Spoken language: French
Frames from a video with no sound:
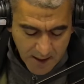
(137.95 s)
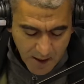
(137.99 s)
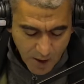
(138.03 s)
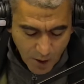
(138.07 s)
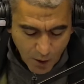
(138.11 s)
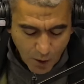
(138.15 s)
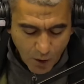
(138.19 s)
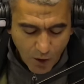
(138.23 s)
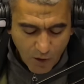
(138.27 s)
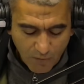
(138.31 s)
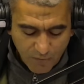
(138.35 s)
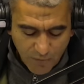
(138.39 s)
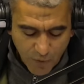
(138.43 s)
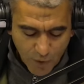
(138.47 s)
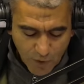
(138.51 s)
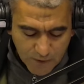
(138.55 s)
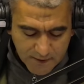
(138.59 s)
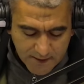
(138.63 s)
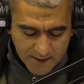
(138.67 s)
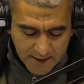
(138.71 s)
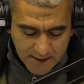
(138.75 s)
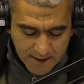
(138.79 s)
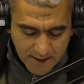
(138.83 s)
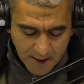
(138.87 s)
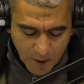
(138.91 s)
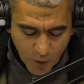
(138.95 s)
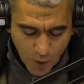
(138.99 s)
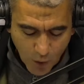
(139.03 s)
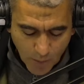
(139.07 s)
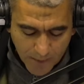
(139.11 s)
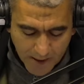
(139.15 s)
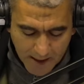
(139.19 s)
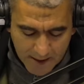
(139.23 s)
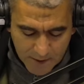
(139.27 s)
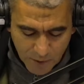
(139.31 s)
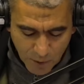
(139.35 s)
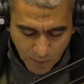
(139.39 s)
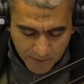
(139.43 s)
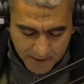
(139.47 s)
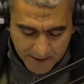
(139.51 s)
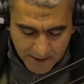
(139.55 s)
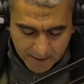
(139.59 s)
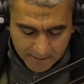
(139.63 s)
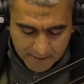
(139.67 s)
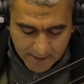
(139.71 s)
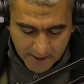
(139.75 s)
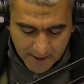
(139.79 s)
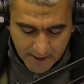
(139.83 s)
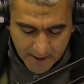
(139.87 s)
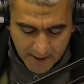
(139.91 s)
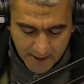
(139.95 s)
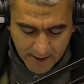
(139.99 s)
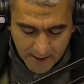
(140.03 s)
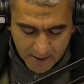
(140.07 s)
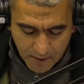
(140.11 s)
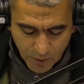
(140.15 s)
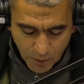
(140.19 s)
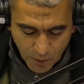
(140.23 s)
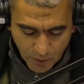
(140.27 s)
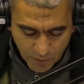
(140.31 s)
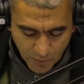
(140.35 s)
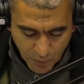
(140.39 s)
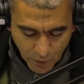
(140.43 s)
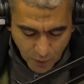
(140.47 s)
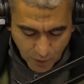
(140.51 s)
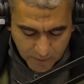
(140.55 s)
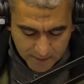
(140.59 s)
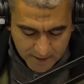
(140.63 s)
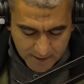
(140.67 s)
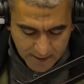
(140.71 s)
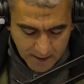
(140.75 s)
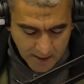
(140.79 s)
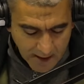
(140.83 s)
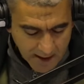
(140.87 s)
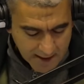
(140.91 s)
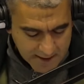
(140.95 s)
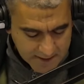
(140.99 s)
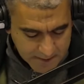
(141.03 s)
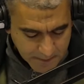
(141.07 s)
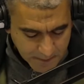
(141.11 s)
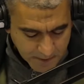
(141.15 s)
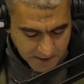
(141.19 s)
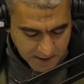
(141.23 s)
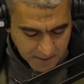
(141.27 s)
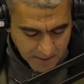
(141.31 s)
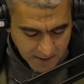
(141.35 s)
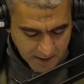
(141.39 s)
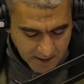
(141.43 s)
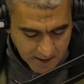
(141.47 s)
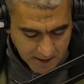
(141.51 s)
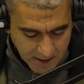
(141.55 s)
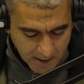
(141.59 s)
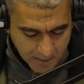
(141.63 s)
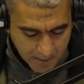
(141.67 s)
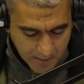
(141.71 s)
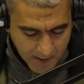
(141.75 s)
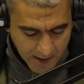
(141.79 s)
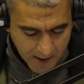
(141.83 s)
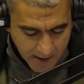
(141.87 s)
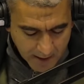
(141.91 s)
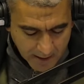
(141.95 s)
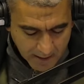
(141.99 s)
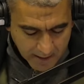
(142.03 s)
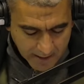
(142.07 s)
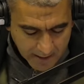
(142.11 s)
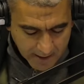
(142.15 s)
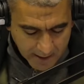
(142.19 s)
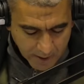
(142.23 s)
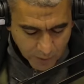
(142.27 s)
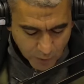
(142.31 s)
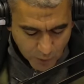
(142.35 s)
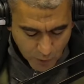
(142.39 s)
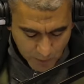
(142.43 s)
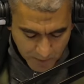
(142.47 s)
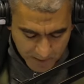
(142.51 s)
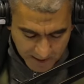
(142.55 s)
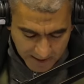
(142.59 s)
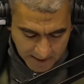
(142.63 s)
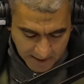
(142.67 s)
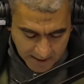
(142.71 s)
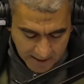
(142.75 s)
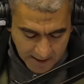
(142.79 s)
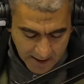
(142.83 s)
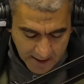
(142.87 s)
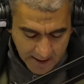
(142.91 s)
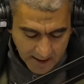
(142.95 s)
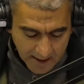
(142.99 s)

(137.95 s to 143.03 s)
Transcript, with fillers: renforcer la coopération bilatérale, une volonté exprimée par les deux pays,